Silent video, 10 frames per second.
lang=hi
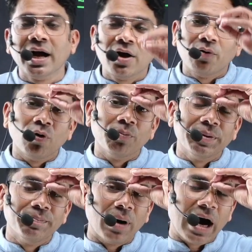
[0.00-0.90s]
वो भी
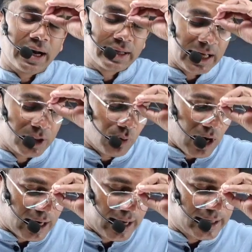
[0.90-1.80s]
बार्क के
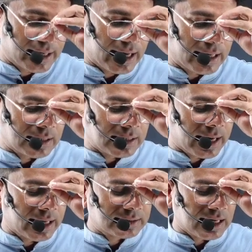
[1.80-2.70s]
द्वारा ही क्या किया जा
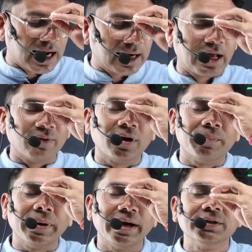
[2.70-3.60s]
रहा है इसका
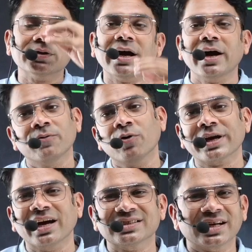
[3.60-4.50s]
डेवलपमेंट जो है वो
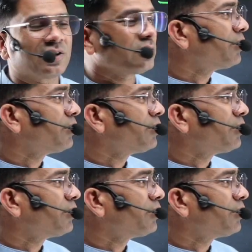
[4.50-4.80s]
किया जा रहा है दोस्तों